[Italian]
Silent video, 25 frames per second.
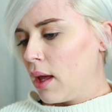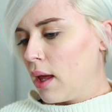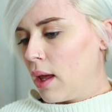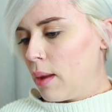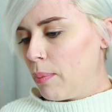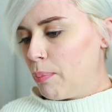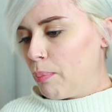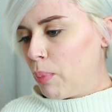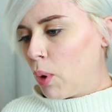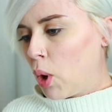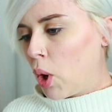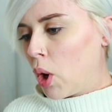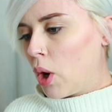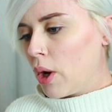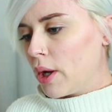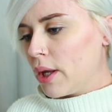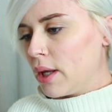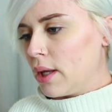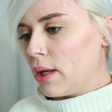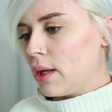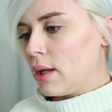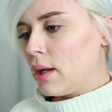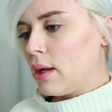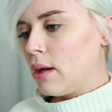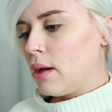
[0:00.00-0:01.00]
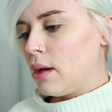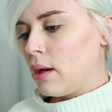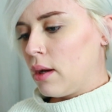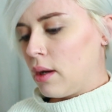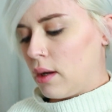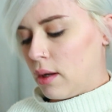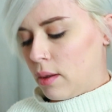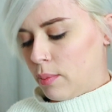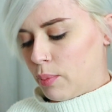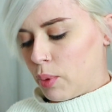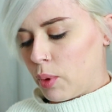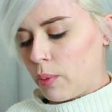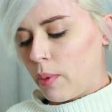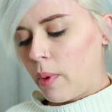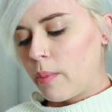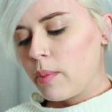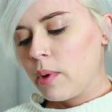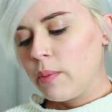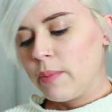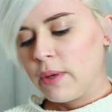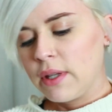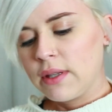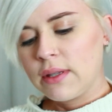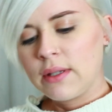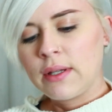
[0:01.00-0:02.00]
e poi eh,
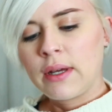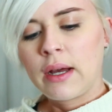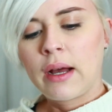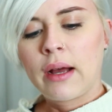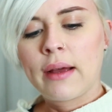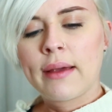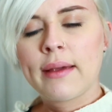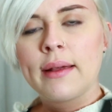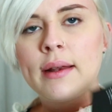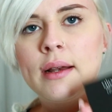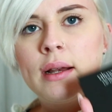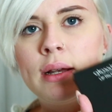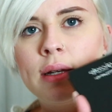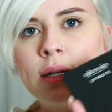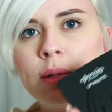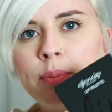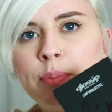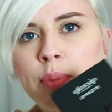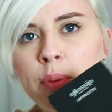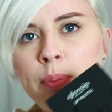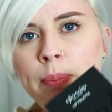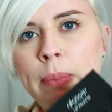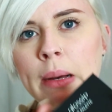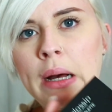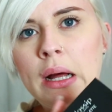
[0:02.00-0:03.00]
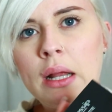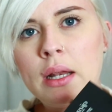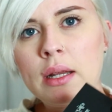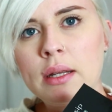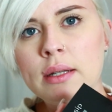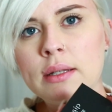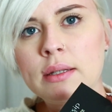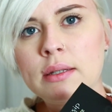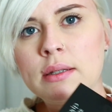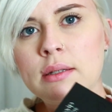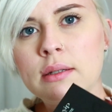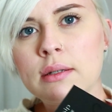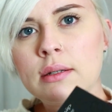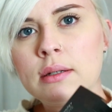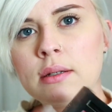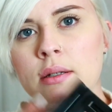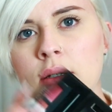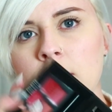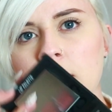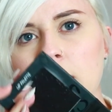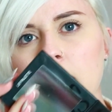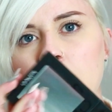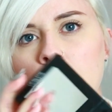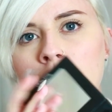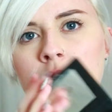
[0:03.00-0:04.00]
probabilmente anche la lip
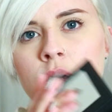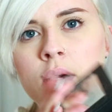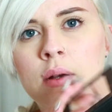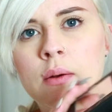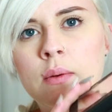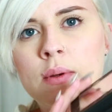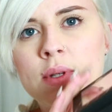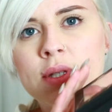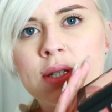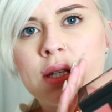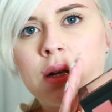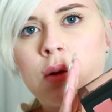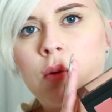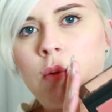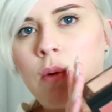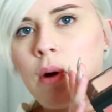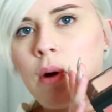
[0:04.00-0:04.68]
palette questa